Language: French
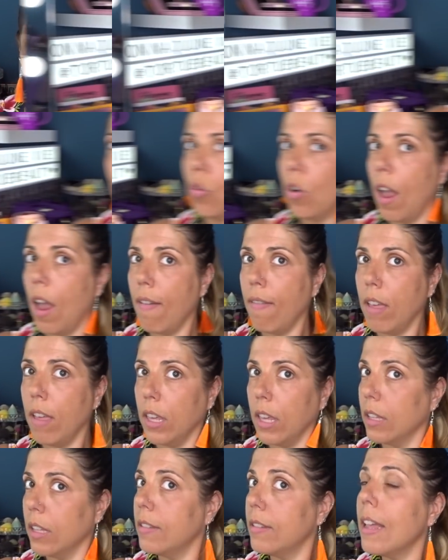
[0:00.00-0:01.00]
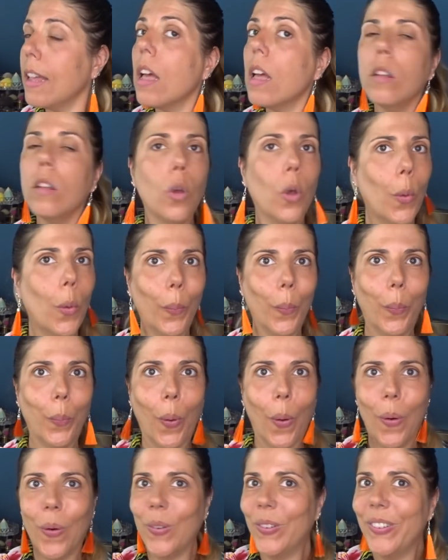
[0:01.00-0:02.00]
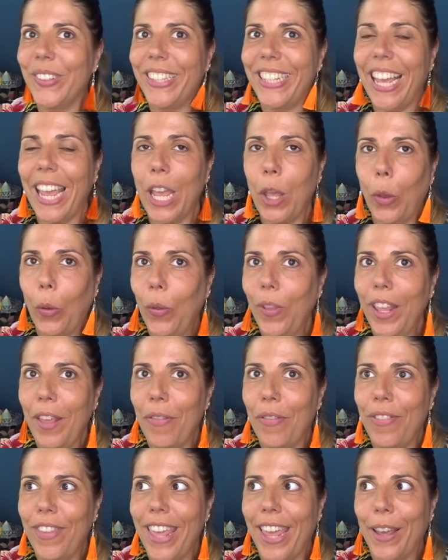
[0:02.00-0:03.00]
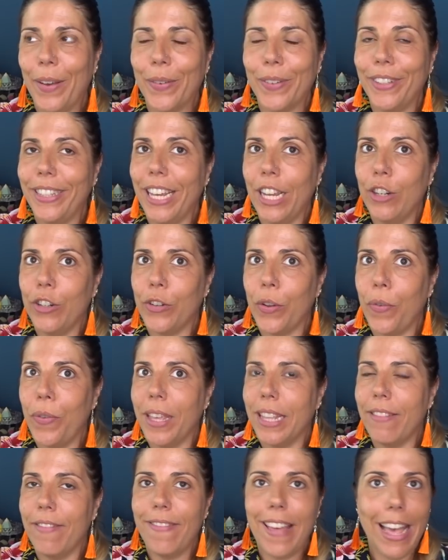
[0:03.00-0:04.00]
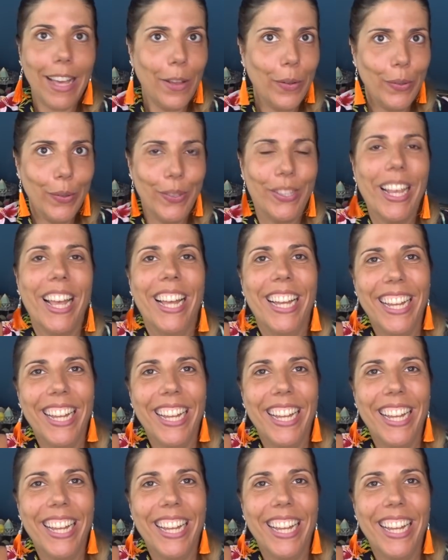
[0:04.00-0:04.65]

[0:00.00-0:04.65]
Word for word: Nous voilà avec un teint bronzé unifié. On dirait que je reviens de vacances.